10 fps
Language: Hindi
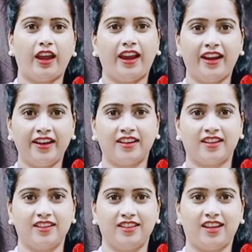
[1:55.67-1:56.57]
ऐड
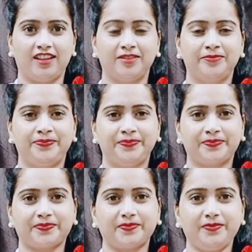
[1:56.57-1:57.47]
कर लिया है
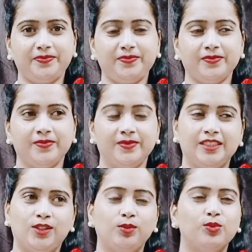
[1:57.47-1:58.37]
तो